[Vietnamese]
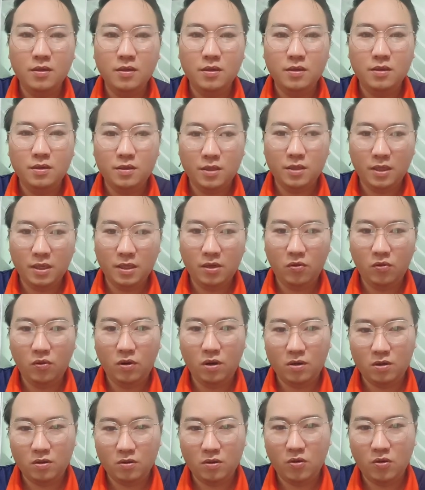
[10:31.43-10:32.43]
riêng lô
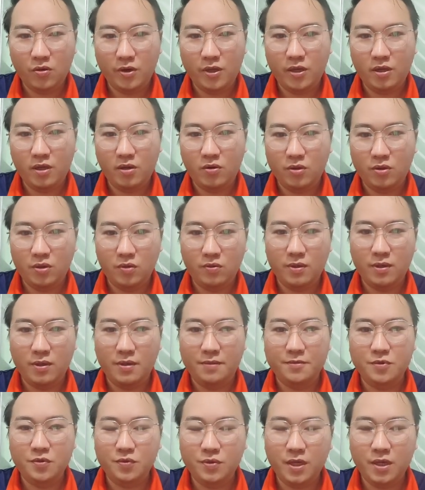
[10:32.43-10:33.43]
là cho thằng anh gậu xong rồi
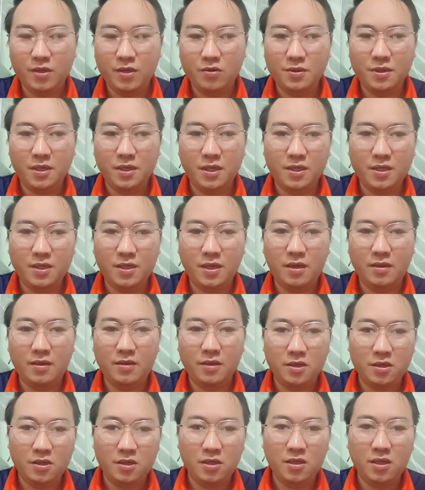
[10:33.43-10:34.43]
yêu tết cho tên xả
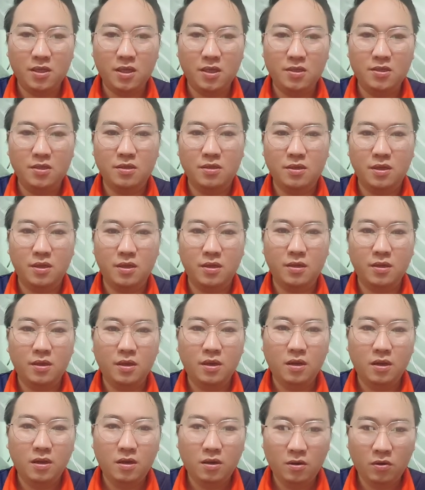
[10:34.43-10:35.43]
tết sửa tên chữ tết
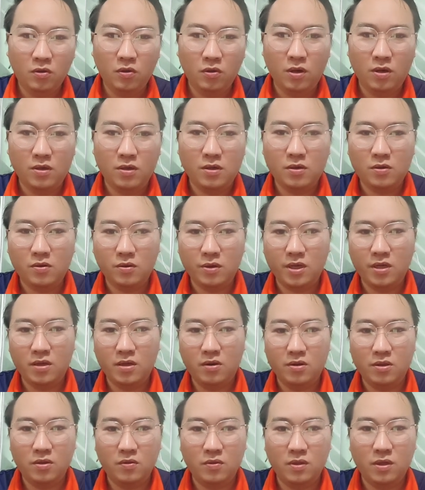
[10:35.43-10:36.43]
lô là cho thằng anh
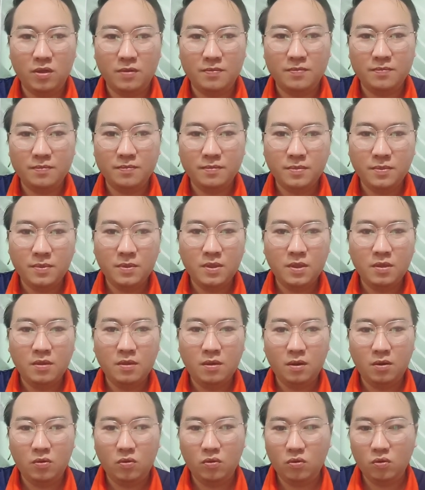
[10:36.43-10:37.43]
gậu xong rồi
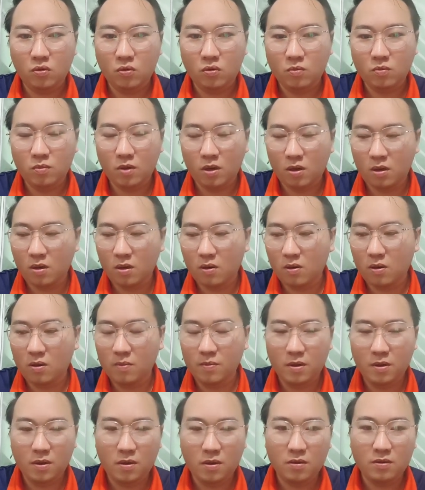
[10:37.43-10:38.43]
học của tụi mò ở
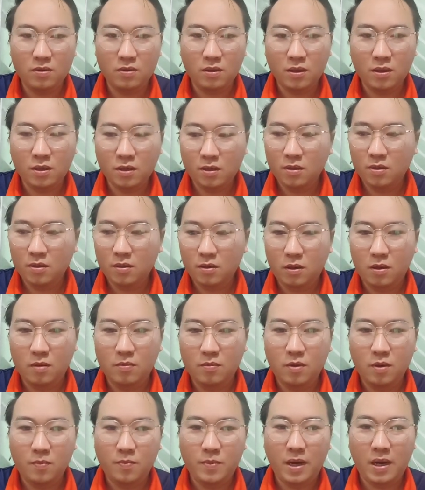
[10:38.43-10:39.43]
mò ở
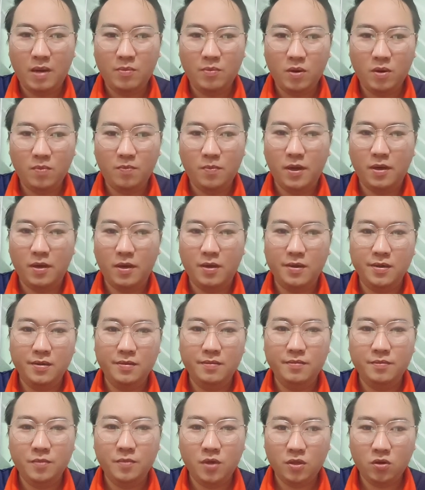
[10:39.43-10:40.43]
mò pla mò lợ
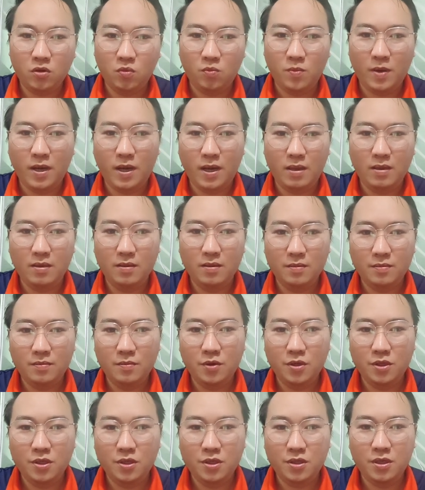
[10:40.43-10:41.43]
mò dầu pla
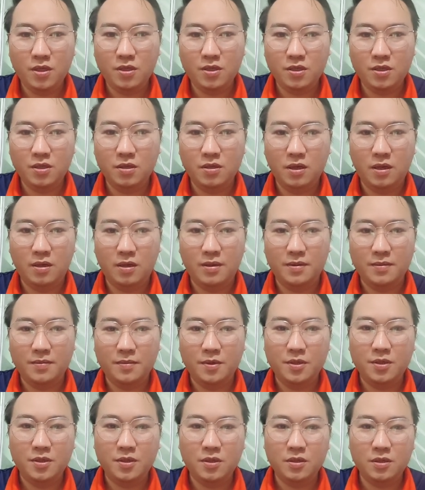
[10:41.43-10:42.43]
mò xuyên chữ nè mò
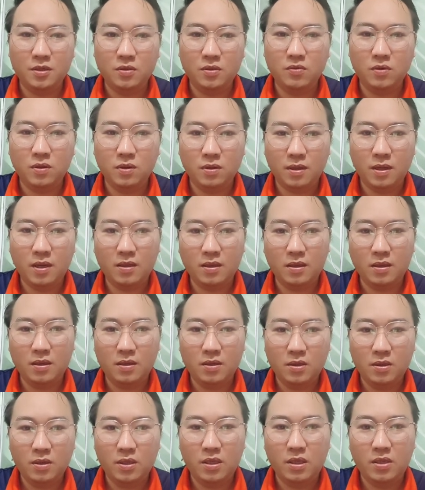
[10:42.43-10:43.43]
xuyên chữ của nhà là thì
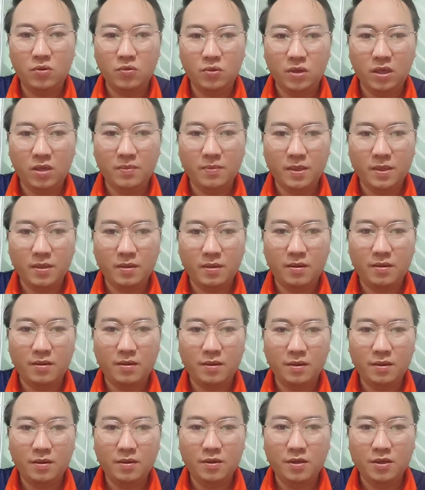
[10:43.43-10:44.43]
yếu tìm này nhở
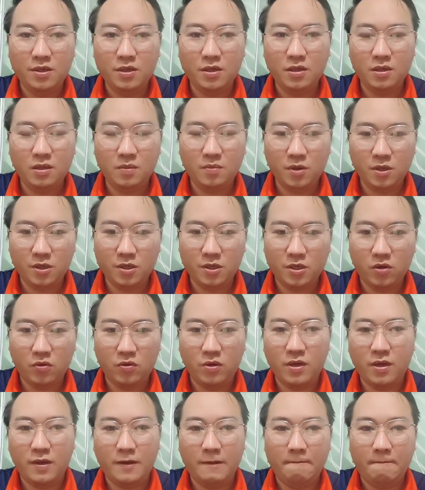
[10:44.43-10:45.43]
nó xì mò trọc
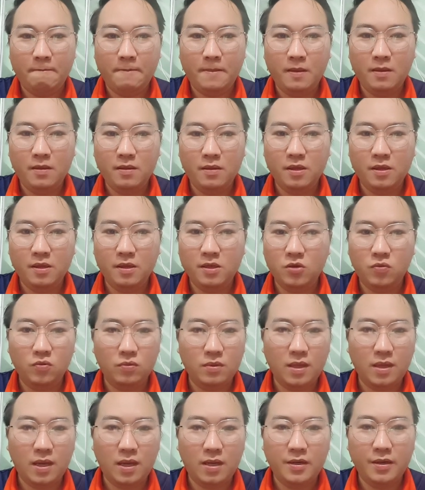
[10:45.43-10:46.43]
đó nè chế
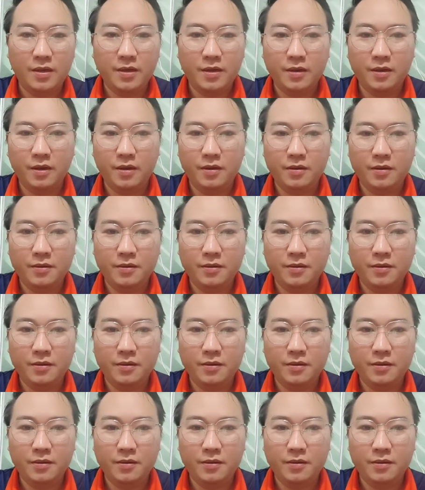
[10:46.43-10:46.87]
rồng ta đi này nhở